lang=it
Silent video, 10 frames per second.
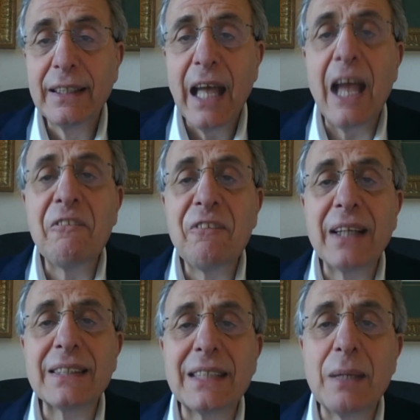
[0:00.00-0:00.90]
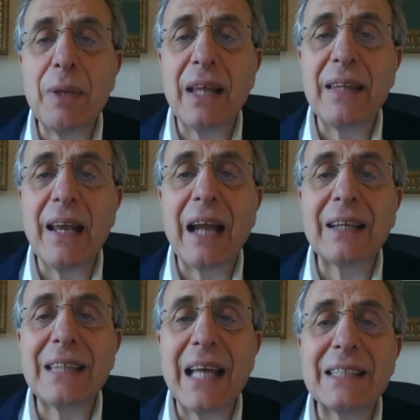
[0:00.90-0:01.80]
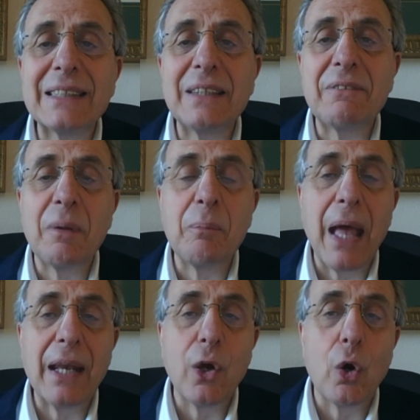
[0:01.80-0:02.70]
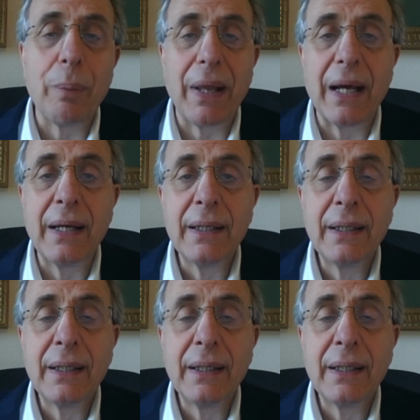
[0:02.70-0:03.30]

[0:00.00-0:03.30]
è il facsimile dell'Actanzi Firmiani Opera,